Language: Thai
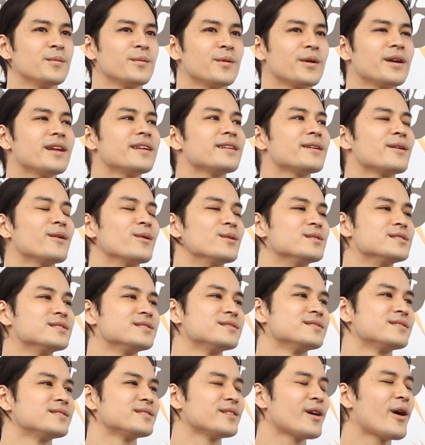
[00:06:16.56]
ก็แล้วแต่คน
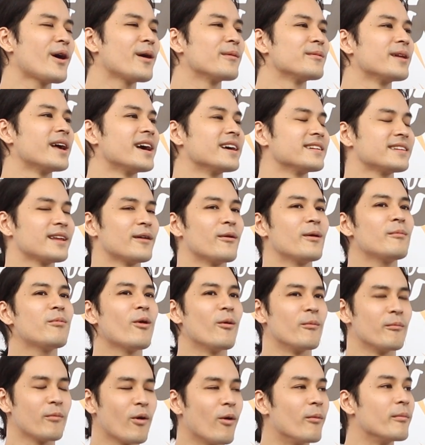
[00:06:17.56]
ชอบแหละแต่ว่า
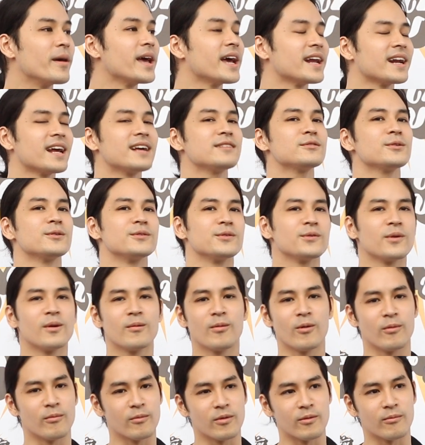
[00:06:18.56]
ผมเองนะส่วนตัว
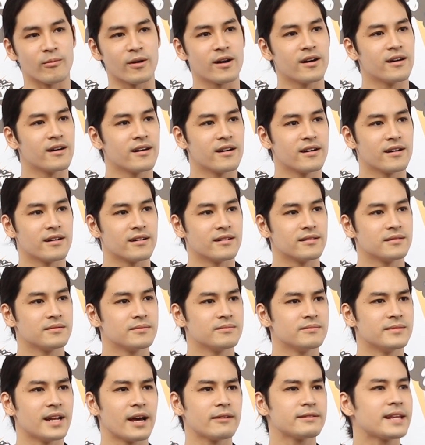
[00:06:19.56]
ผมก็
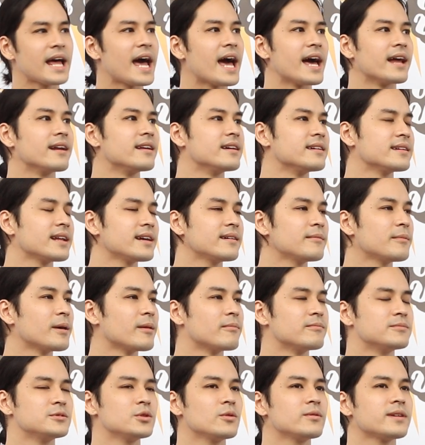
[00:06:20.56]
แล้วแต่เลยถ้าแบ
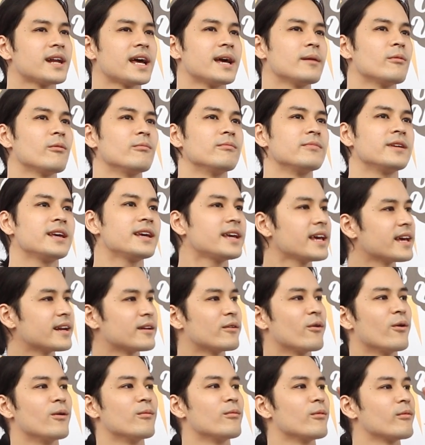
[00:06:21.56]
บช่วงไหนผมขี้เกียจ
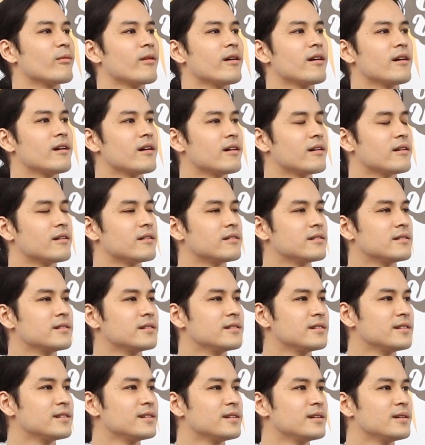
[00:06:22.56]
โกนผมก็
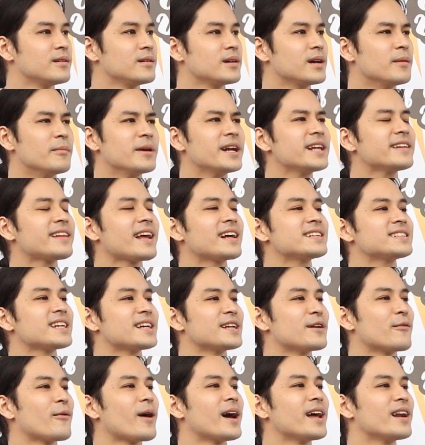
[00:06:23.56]
คือไม่ได้ตั้งใจ
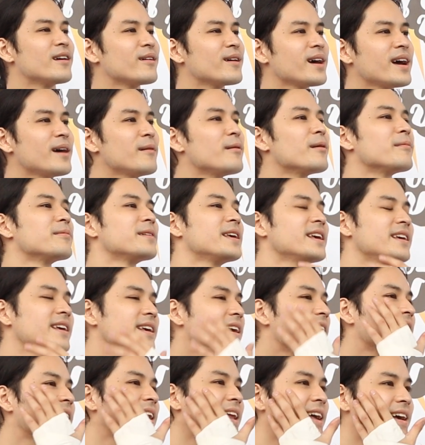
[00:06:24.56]
จะไว้เราแค่แบบขี้
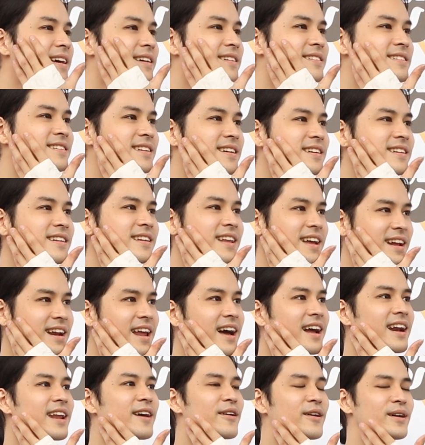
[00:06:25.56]
เกียจ
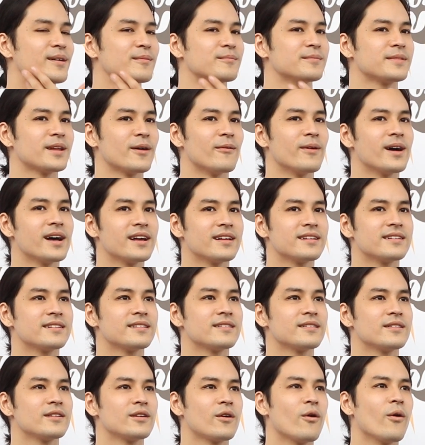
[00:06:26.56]
หลักๆแล้วครับแต่ว่า
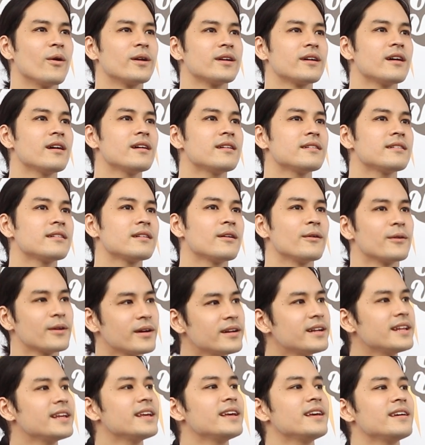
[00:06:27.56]
โกน
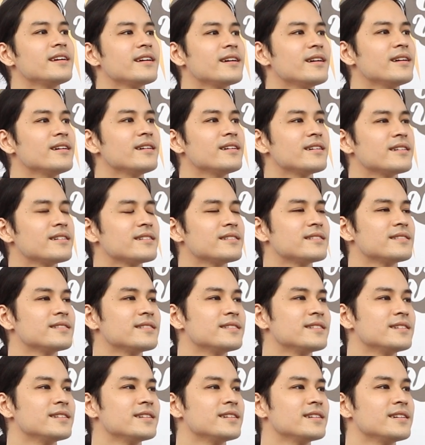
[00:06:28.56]
ก็ดีก็
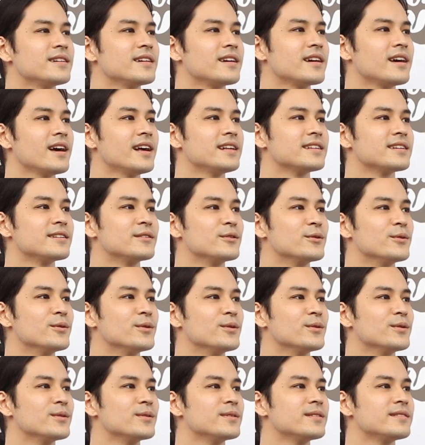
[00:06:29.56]
อาจจะดู
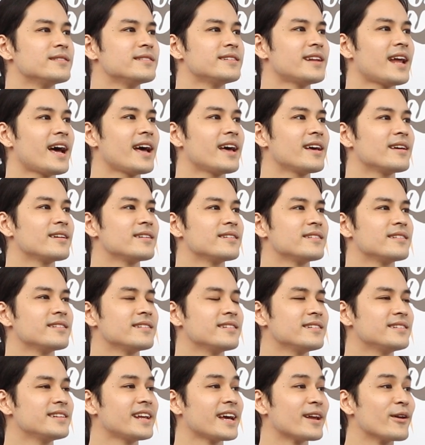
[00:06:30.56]
น่า
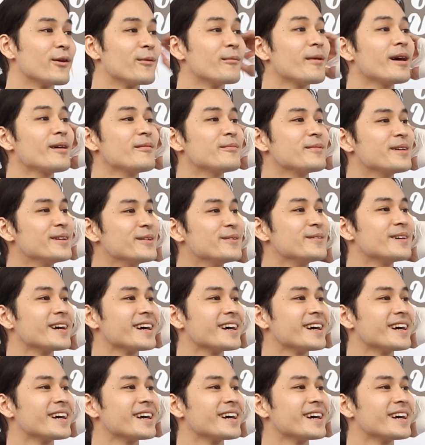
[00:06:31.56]
เด็กลงไม่รู้เห